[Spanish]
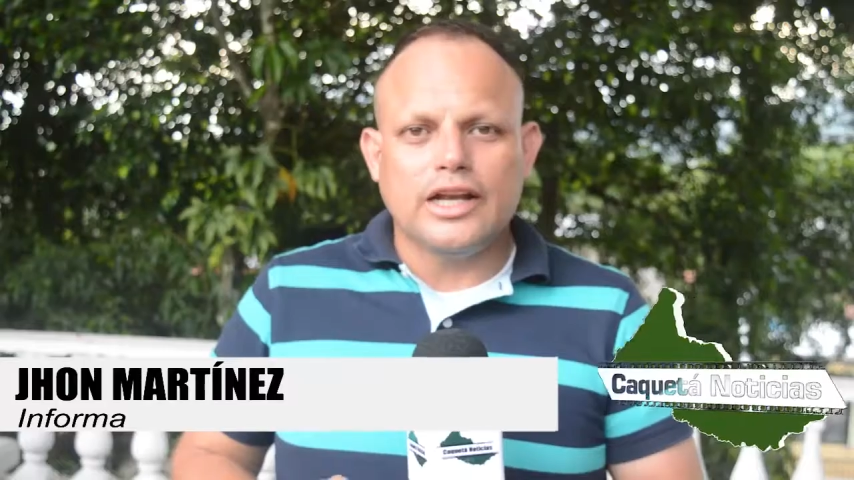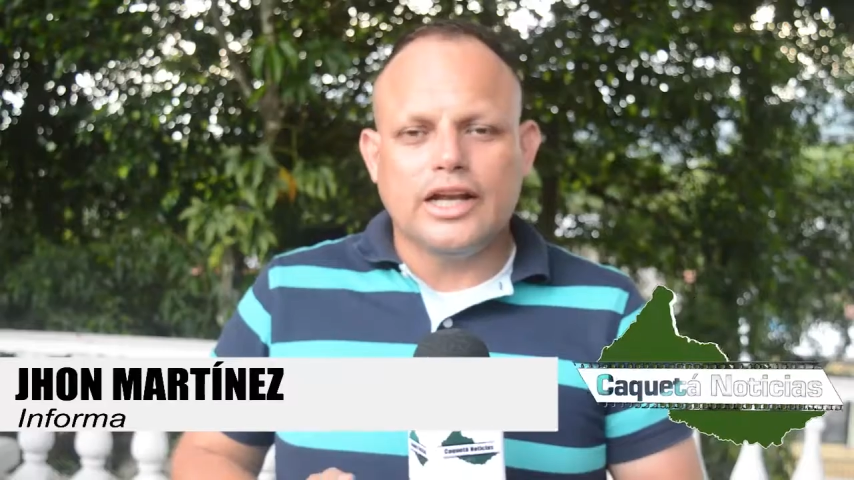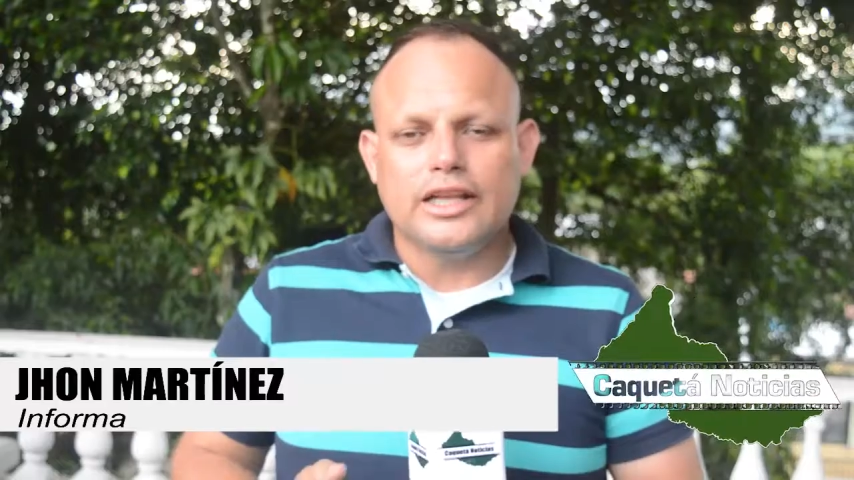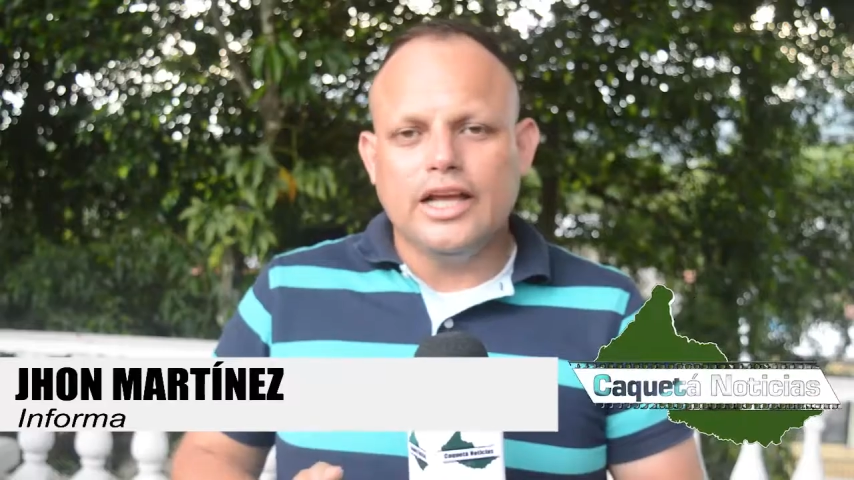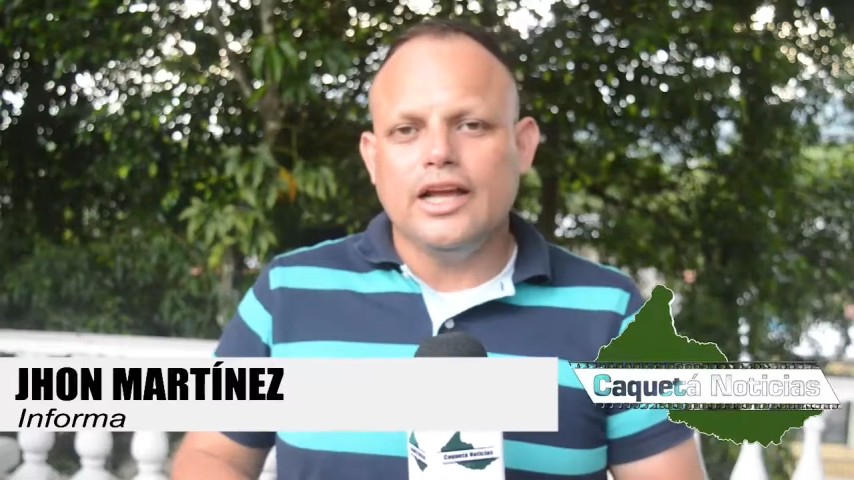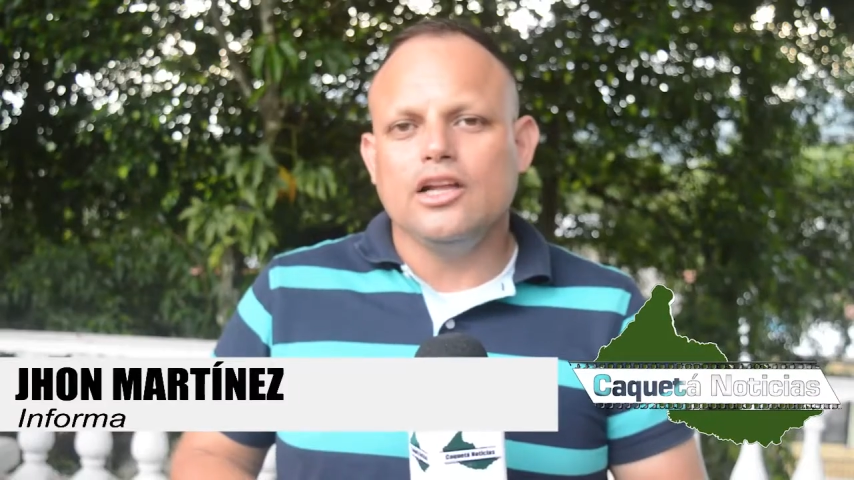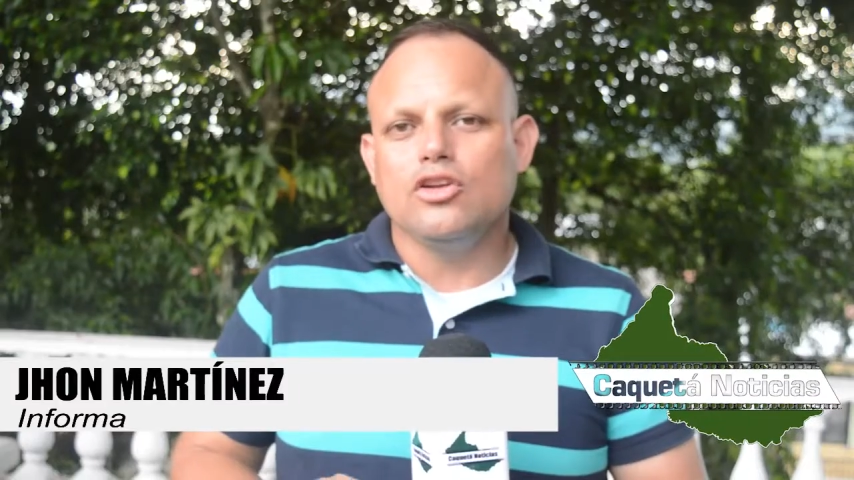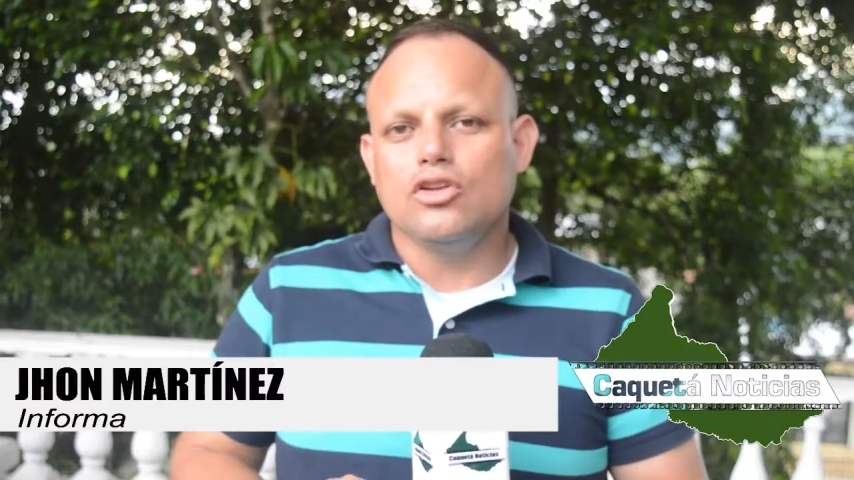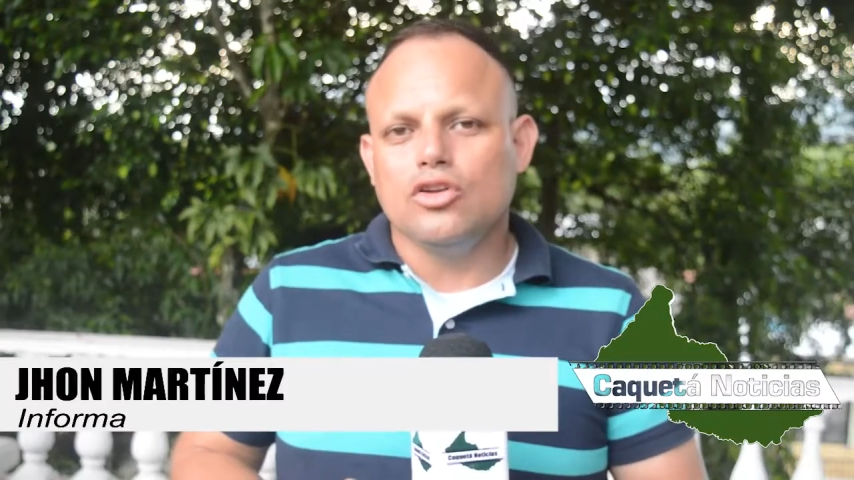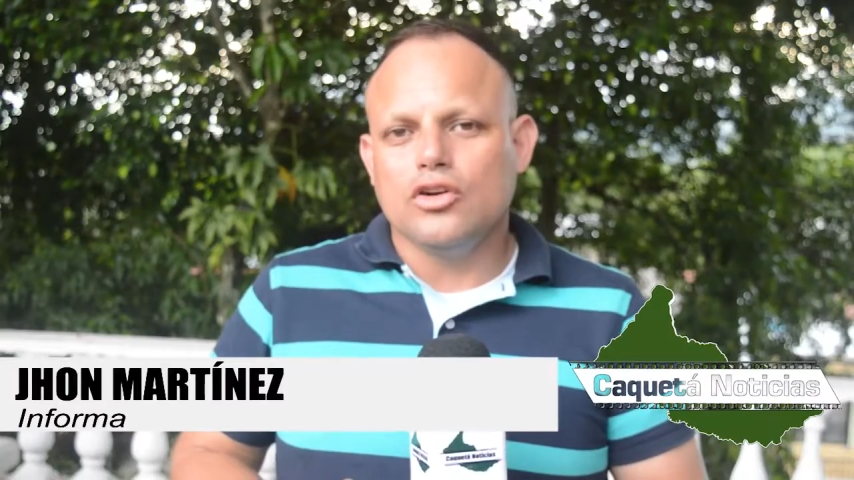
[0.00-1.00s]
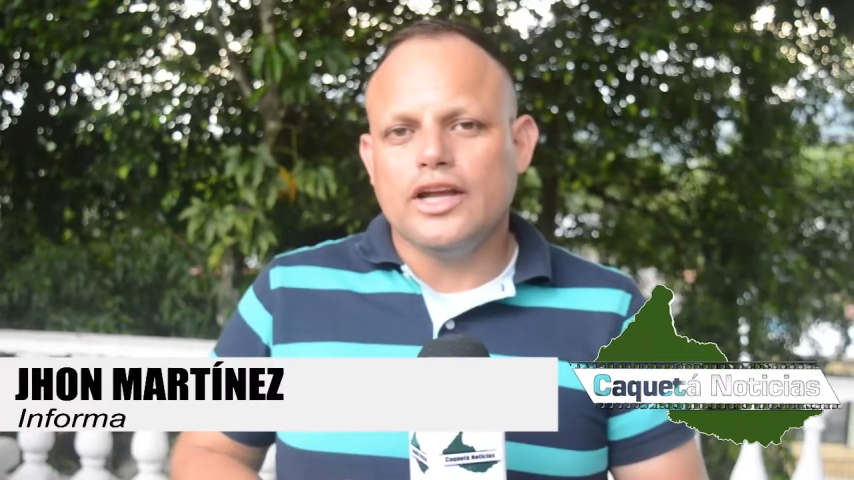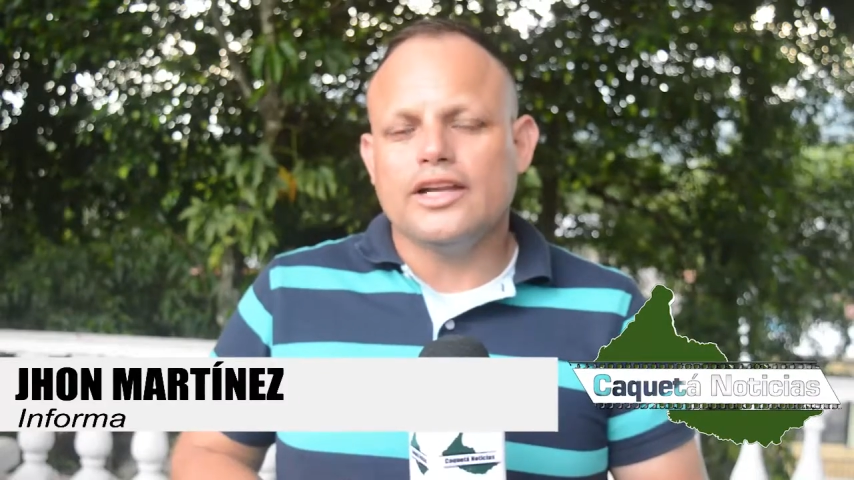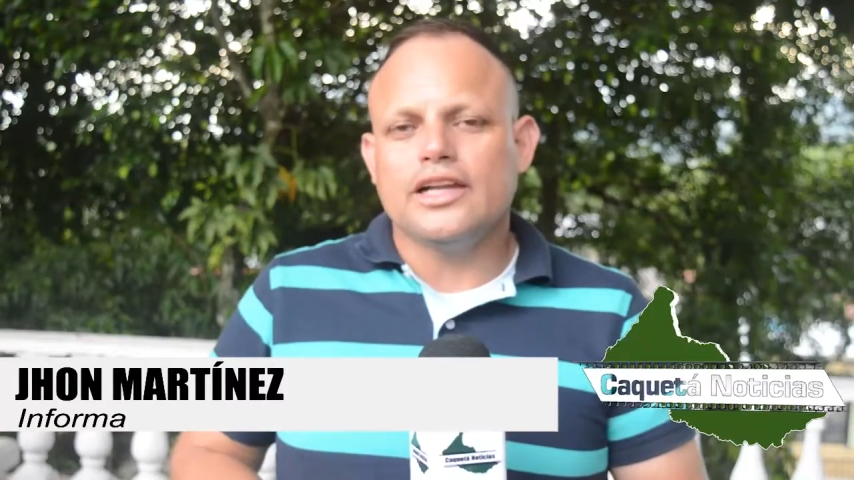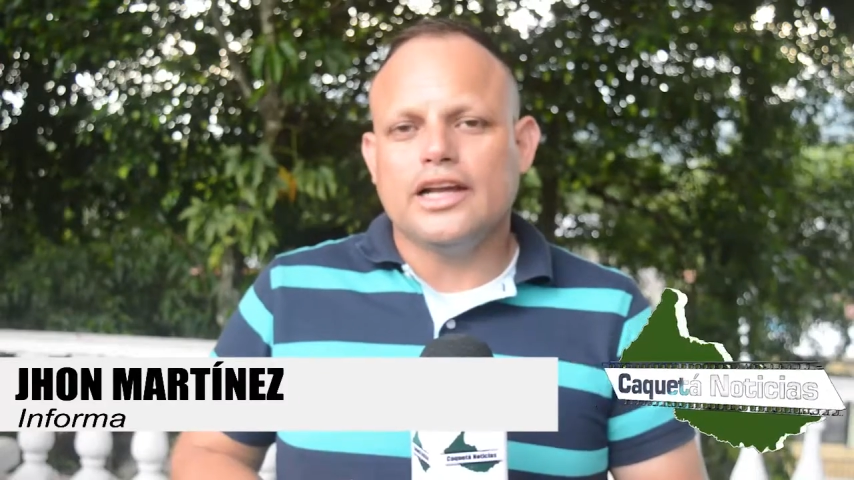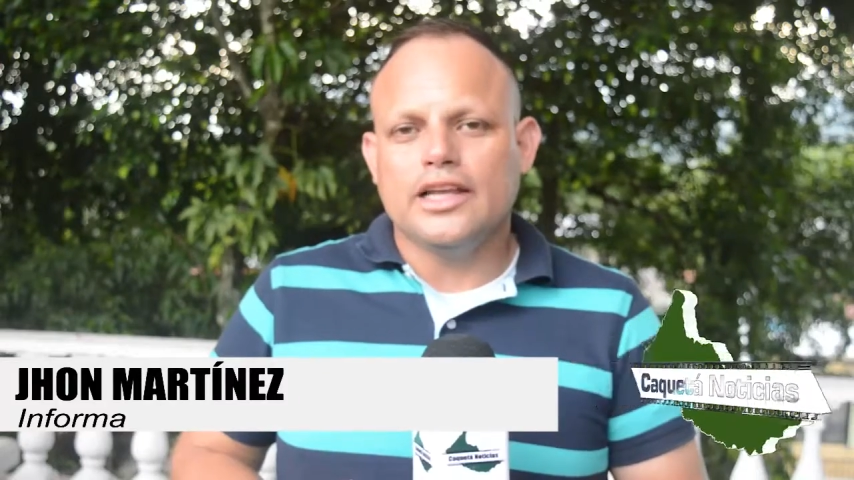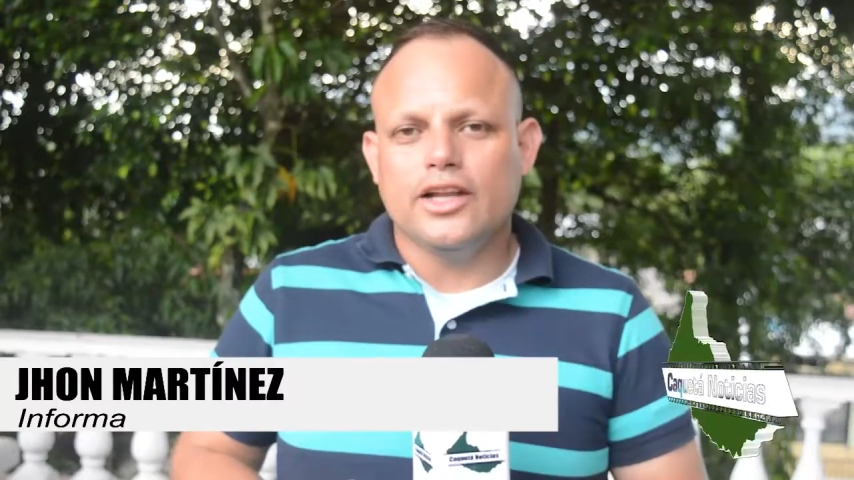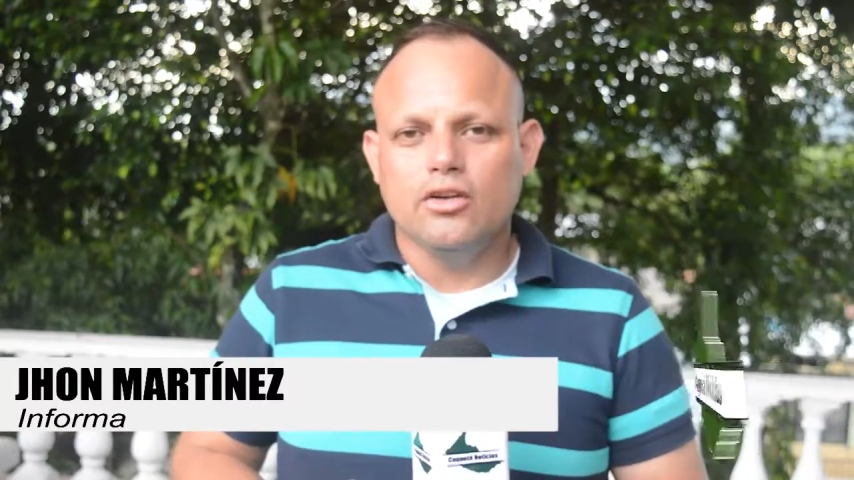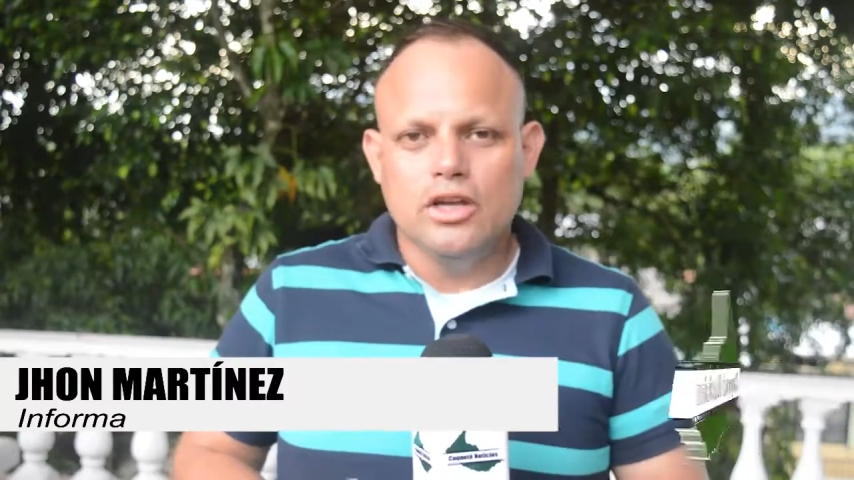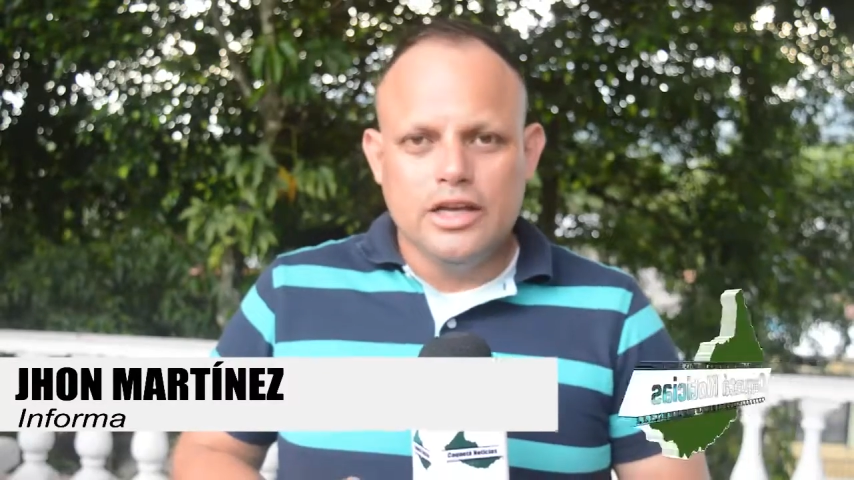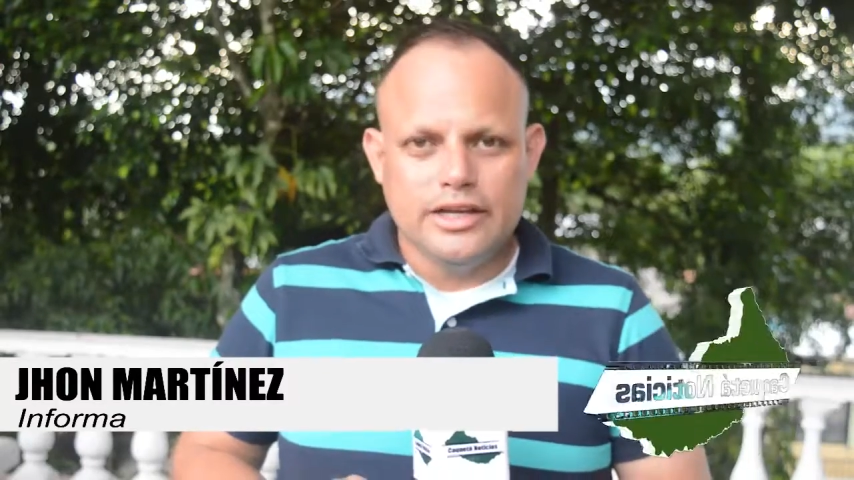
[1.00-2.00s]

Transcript: Caquetá, el doctor Gerney Calderón,